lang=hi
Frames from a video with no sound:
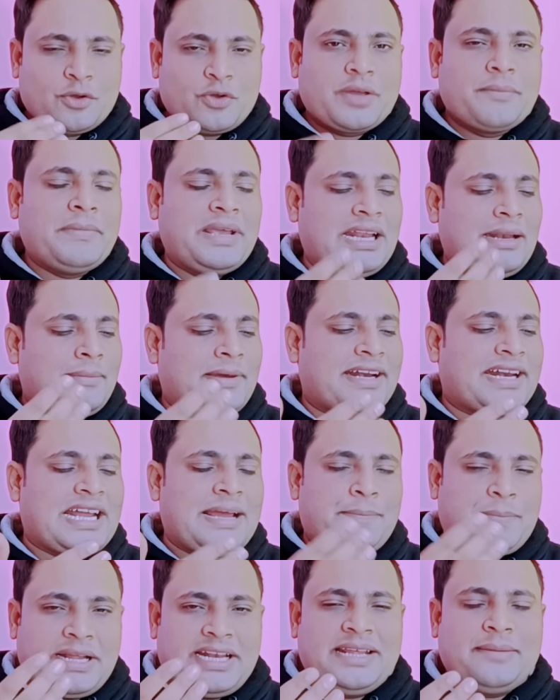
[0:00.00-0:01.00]
क्योंकि मेल बन
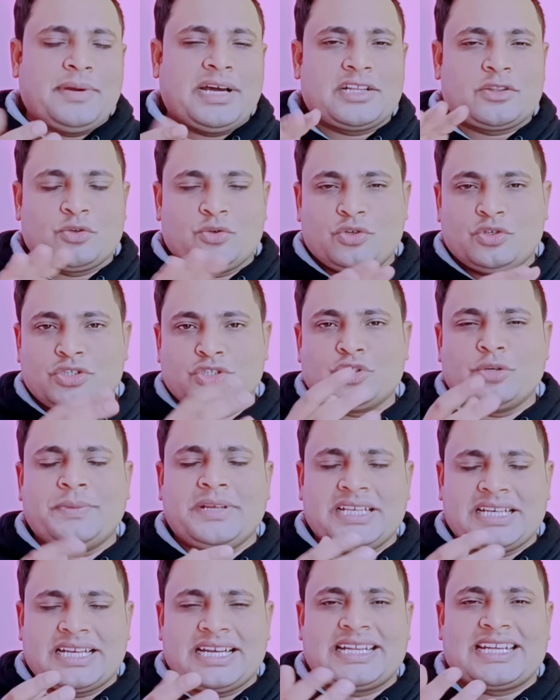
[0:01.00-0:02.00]
रहा है पहली बार तो जो
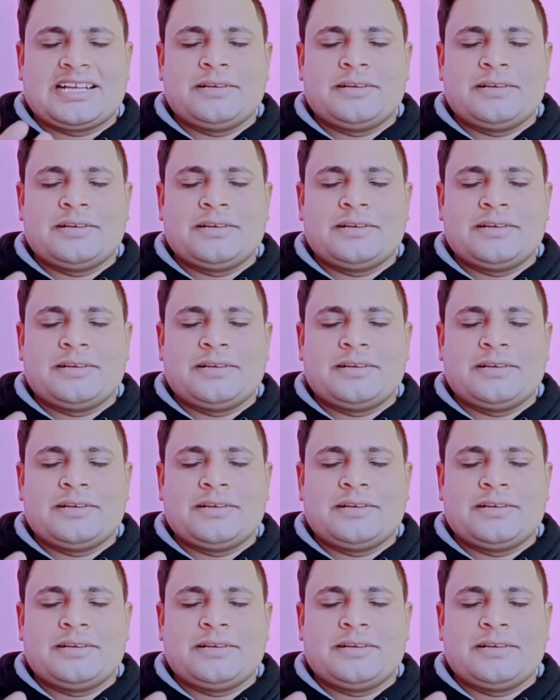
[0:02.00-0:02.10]
भी इनके